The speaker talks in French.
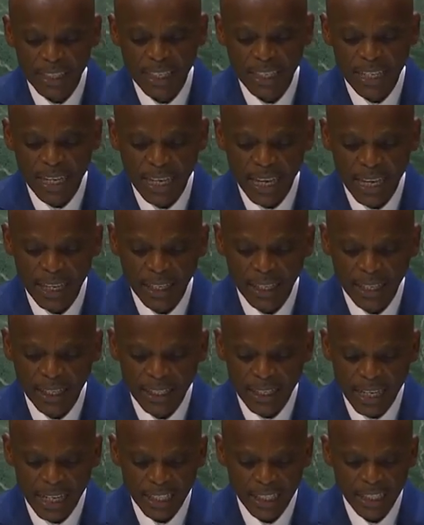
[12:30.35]

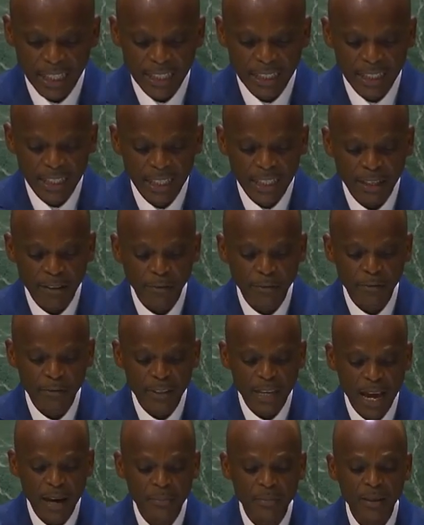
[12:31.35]
énergétiques
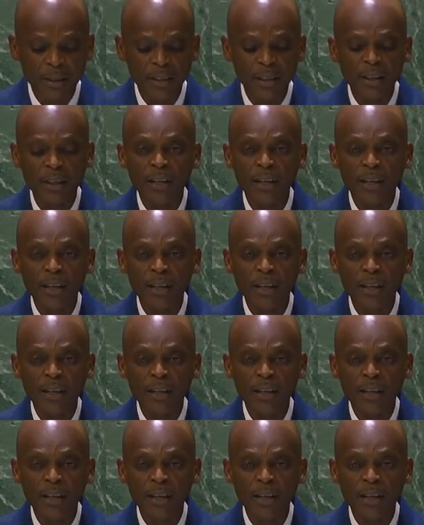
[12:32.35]
fiables,